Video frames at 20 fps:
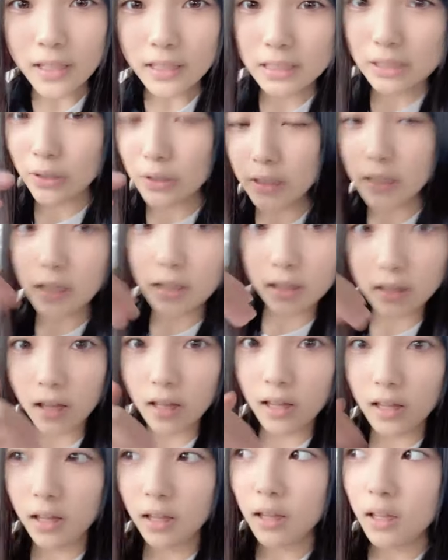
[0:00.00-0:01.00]
すごいなん
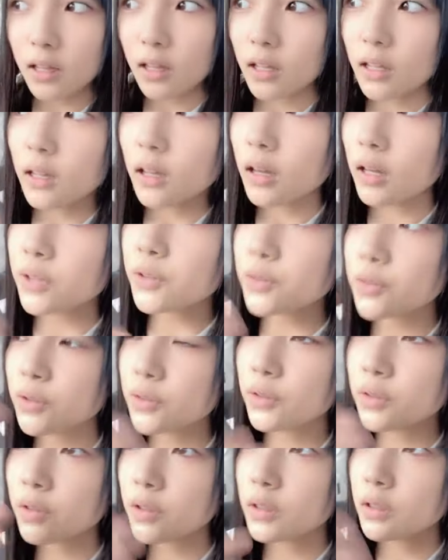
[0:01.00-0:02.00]
かあ
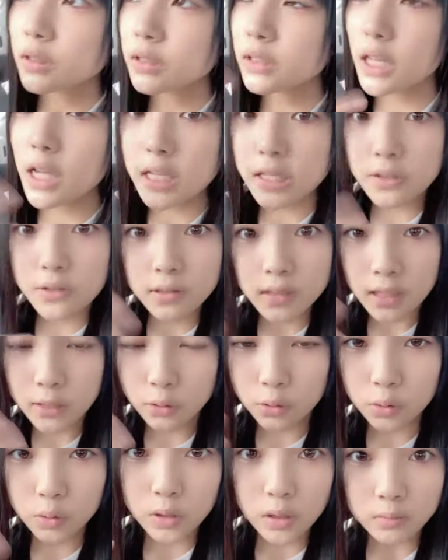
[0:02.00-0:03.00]
のステージの
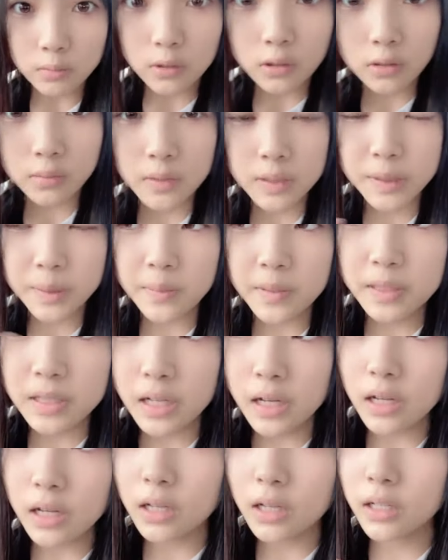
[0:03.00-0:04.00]
セットとかもめちゃめ
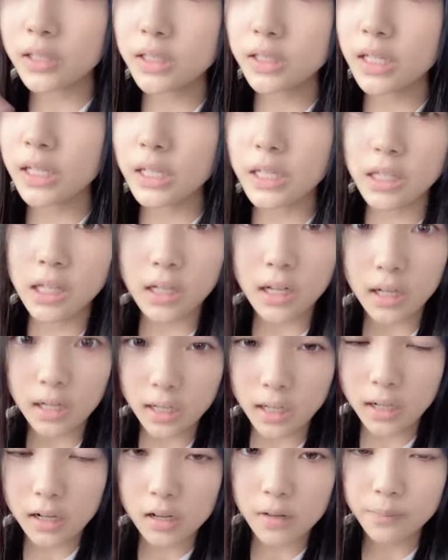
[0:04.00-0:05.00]
ちゃ素敵だか
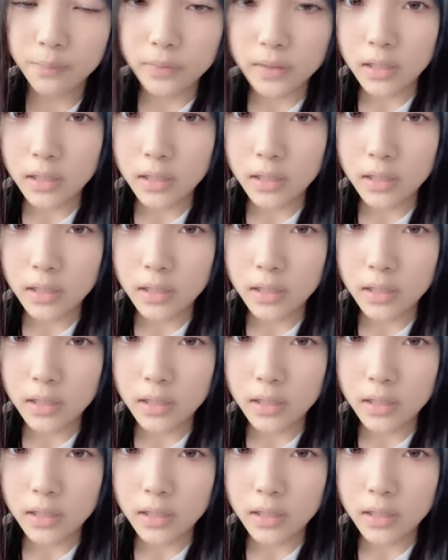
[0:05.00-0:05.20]
ら